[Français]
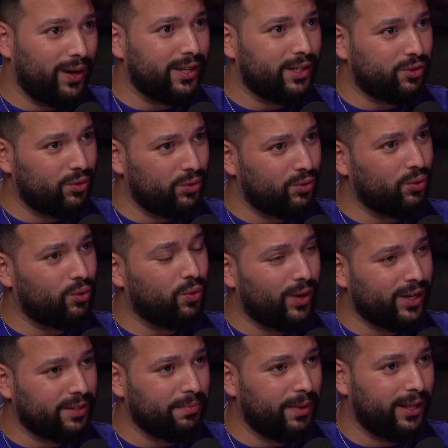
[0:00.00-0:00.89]
les sous sous
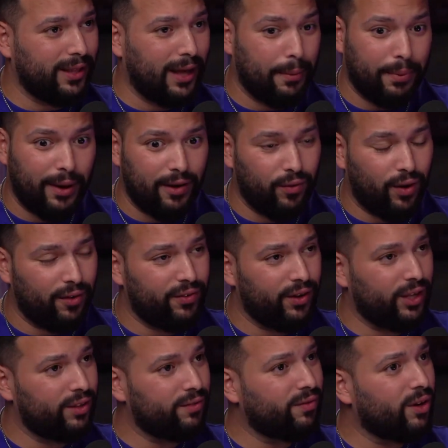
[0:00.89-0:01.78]
trois semaines après avoir
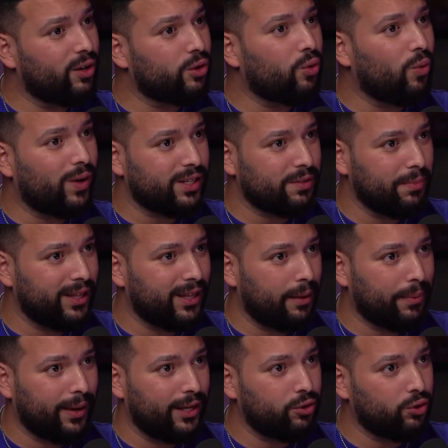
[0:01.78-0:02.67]
fait une vente, trois semaines
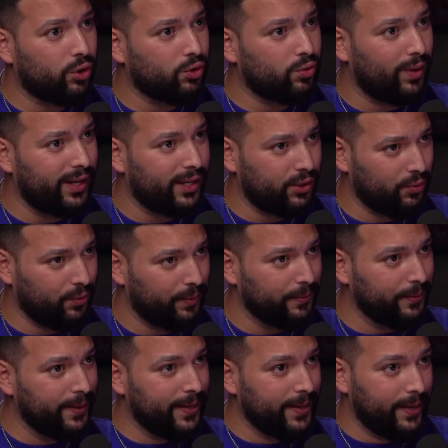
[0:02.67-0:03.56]
après, tu reçois les sous.
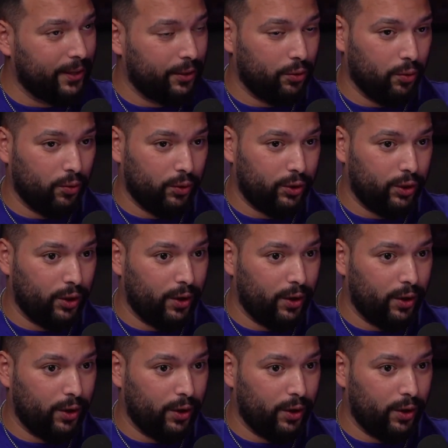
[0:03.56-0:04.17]
Donc